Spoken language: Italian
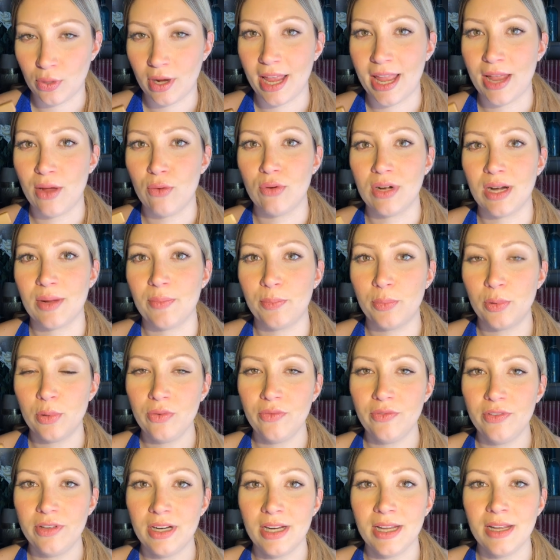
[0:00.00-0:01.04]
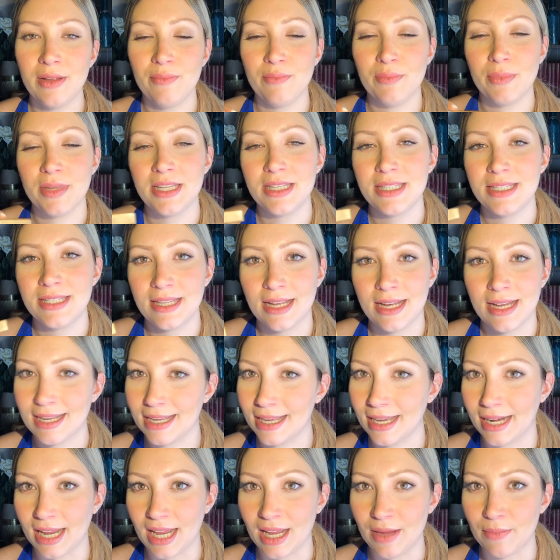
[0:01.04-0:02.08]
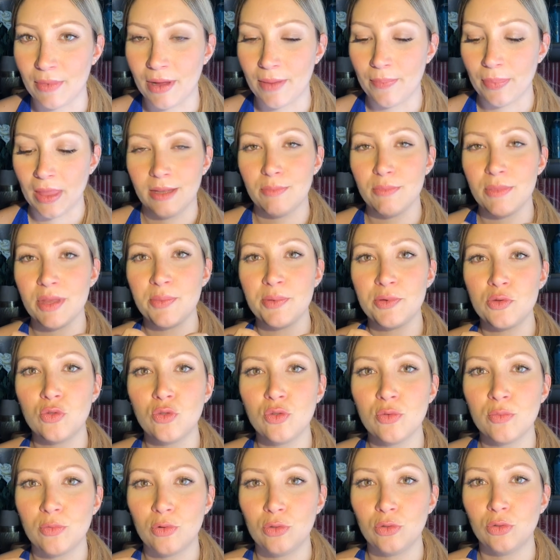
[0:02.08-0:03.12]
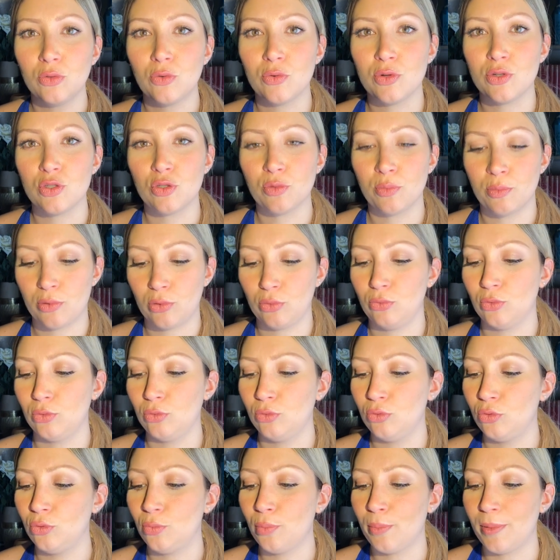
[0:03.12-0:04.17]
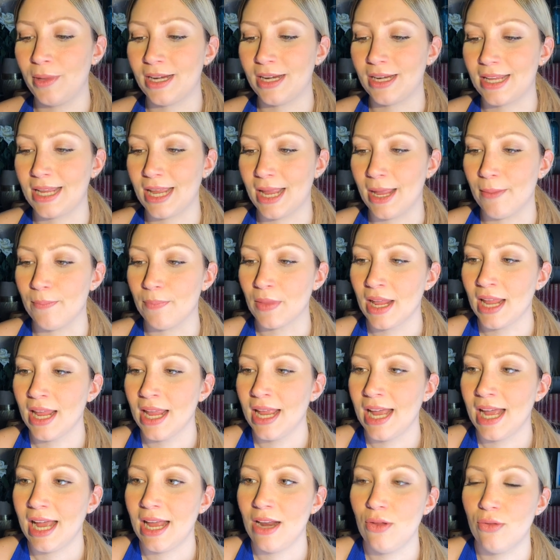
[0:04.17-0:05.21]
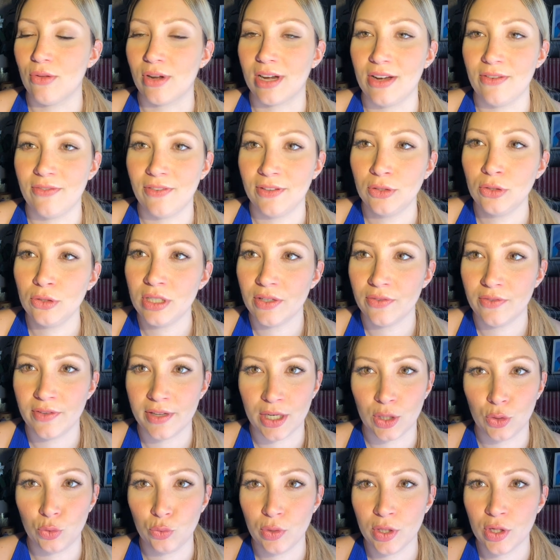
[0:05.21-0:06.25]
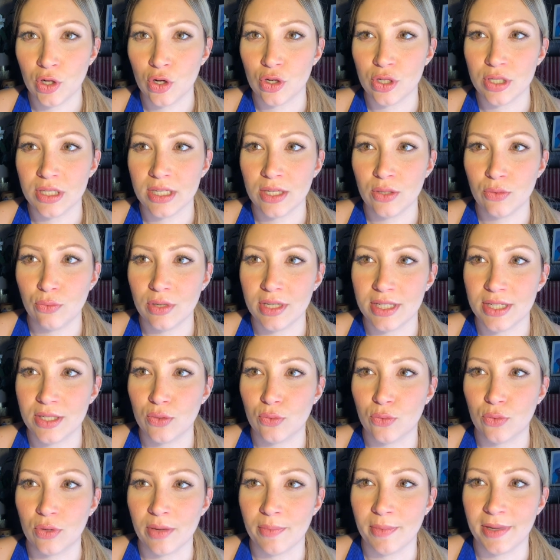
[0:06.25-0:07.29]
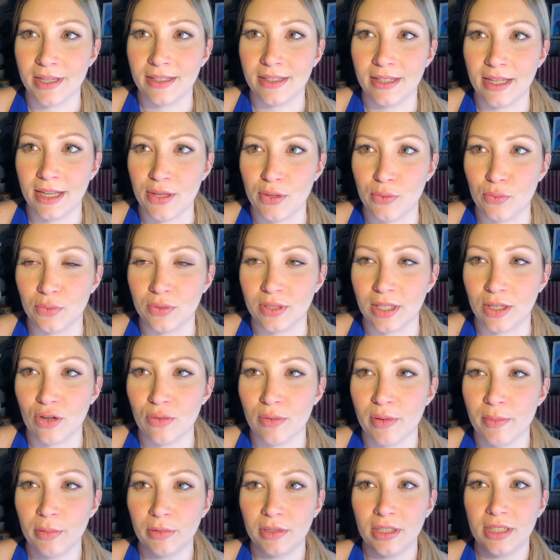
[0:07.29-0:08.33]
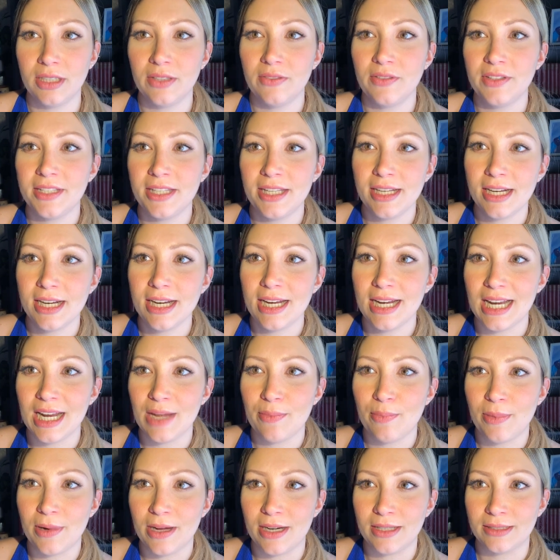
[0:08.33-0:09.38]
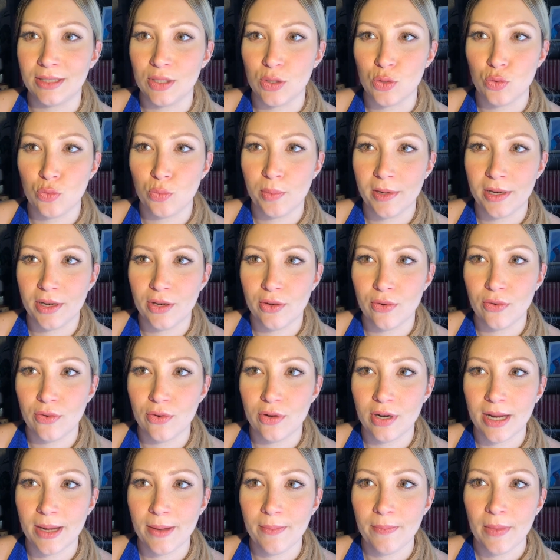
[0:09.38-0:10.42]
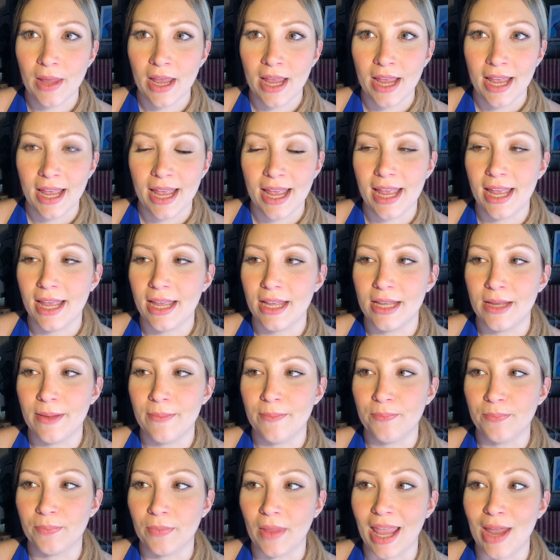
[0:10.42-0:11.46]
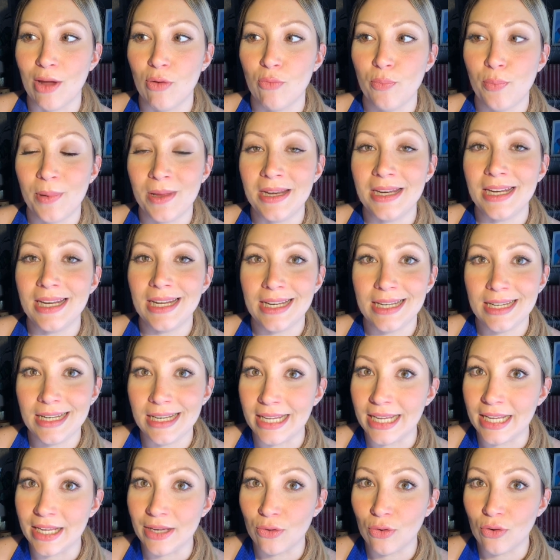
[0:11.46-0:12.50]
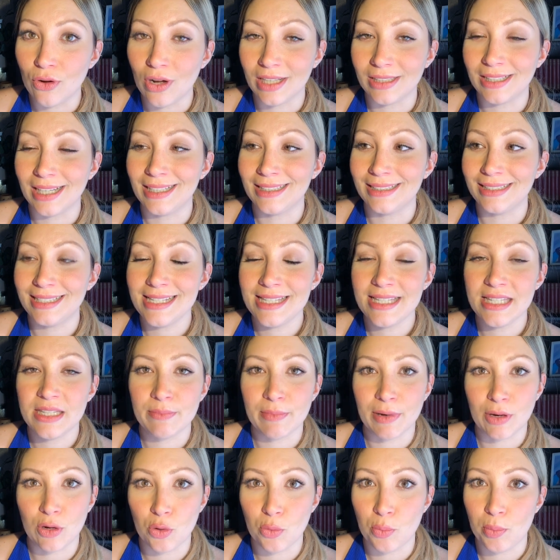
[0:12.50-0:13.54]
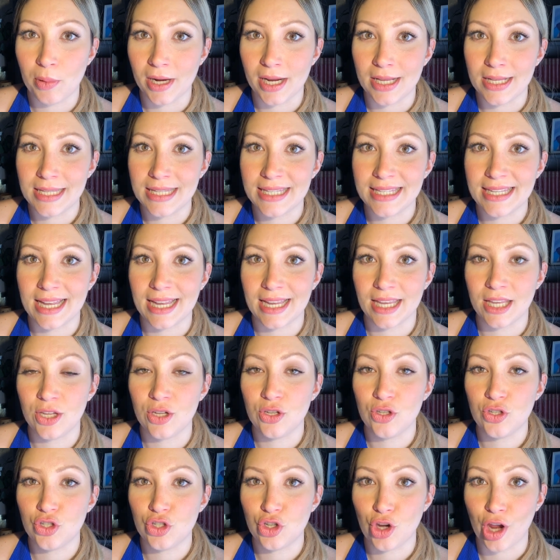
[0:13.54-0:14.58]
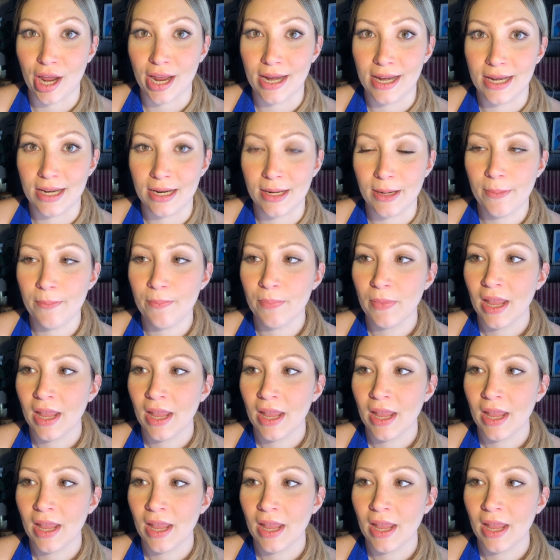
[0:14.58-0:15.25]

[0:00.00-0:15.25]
è una polvere mista a crema. Mi è piaciuto molto questo prodotto perché allora il fatto di avere due cose in una sicuramente aiuta. Come potete vedere la parte superiore è, ehm, è un pennellino ad altissima coprenza in gel